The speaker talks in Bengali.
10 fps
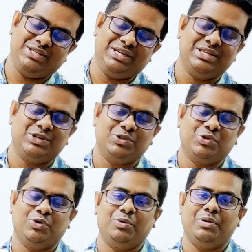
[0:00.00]
রয়েছে
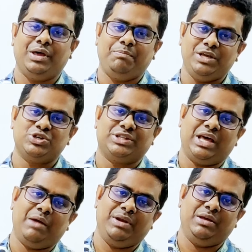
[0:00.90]
যেহেতু পিশর
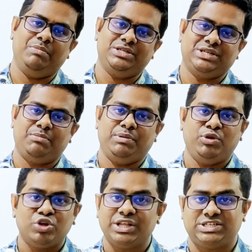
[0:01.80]
থেরাপিটি বিশ্বের
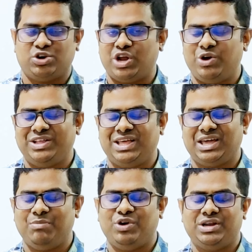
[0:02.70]
বিভিন্ন দেশে করা হয়ে
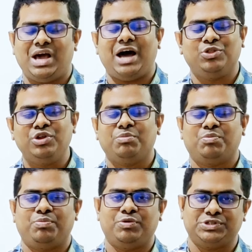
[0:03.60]
থাকে এবং একটি আধুনিক
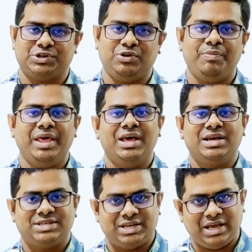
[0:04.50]
প্রসিডিওর
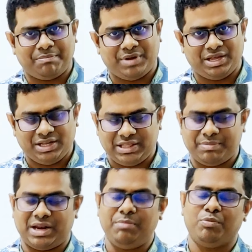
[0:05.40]
সেটি আপনি নিতে
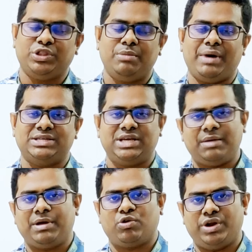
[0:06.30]
পারেন প্রতি মাসে
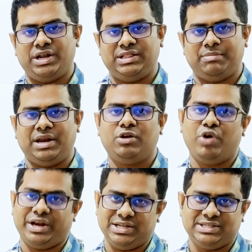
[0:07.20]
একবার করে নিতে পারেন
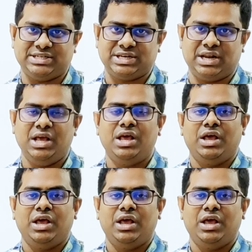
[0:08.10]
কয়েকটি সেশন